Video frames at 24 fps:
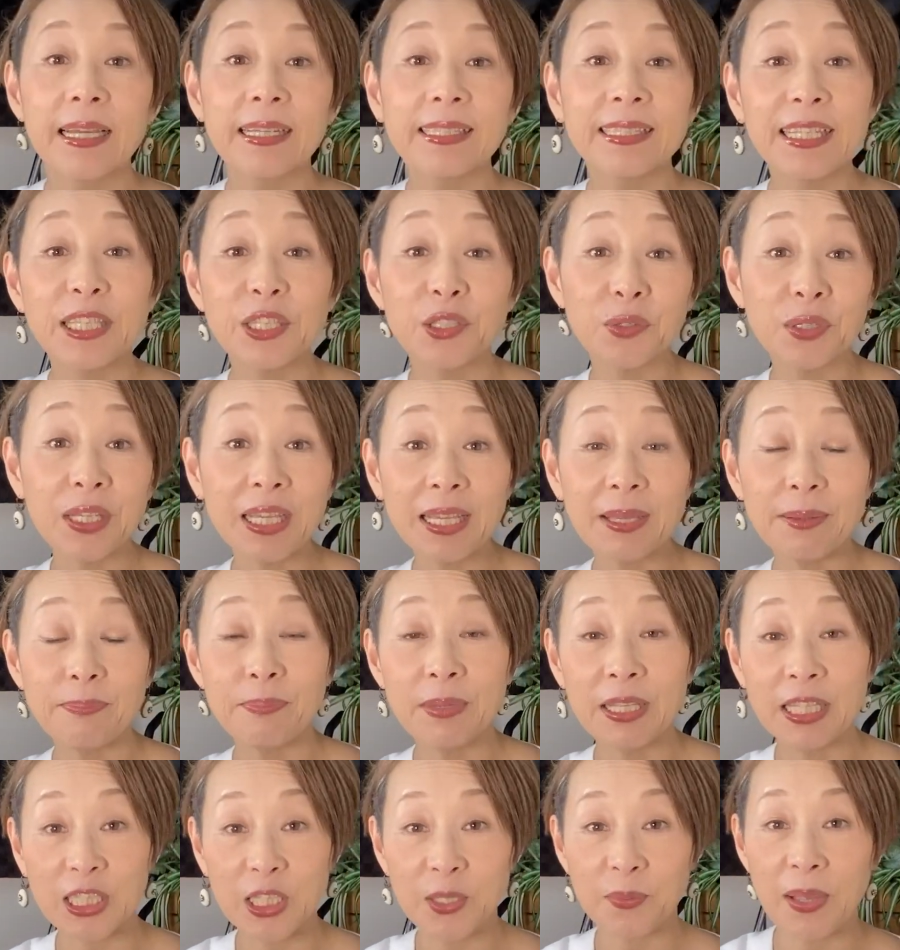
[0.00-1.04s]
で次
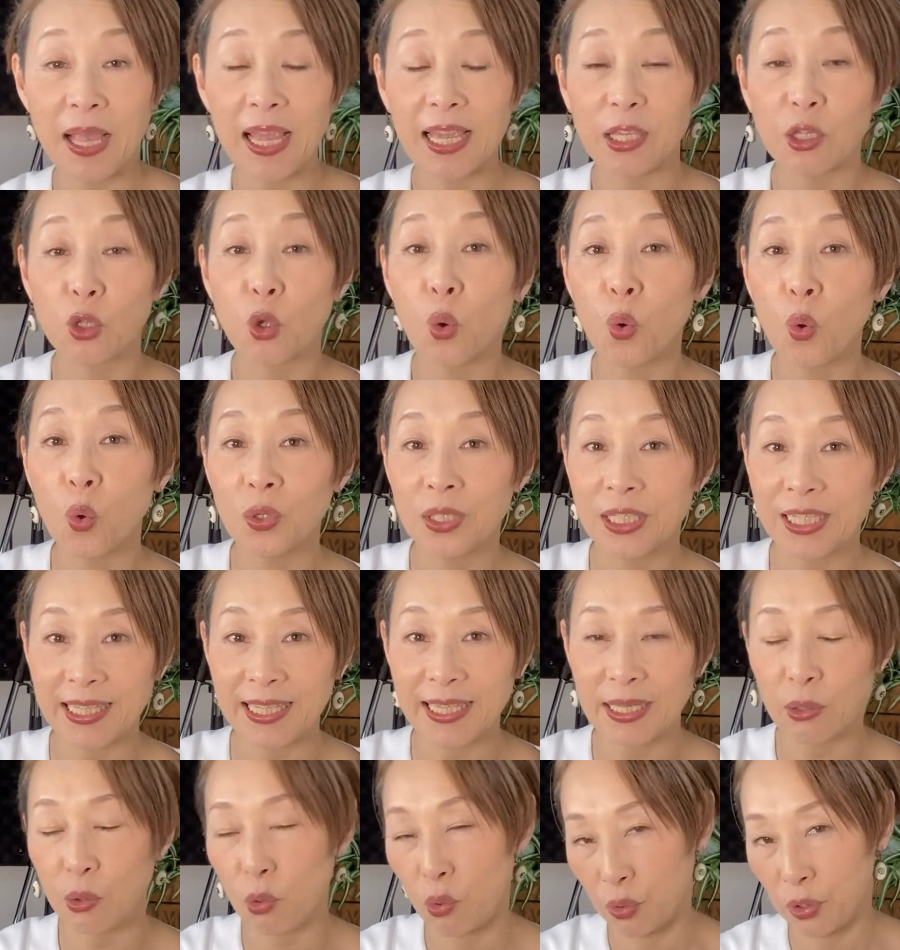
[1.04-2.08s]
3つ目胸
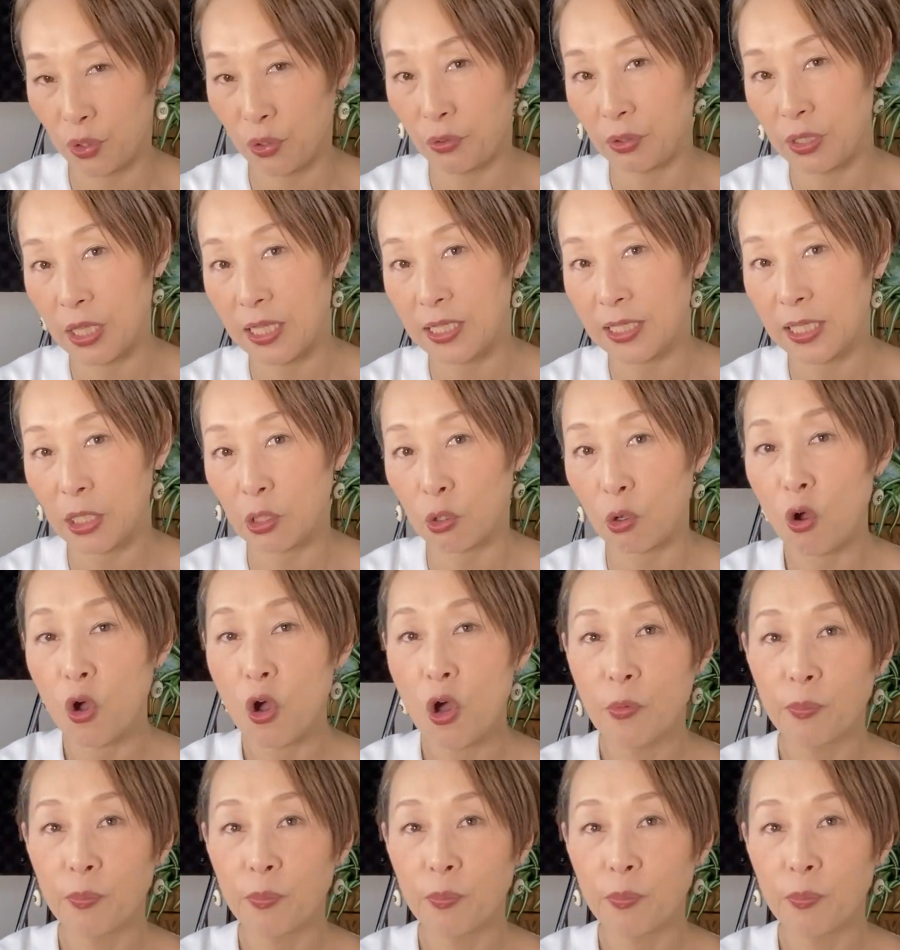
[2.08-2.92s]
式呼吸ですけど、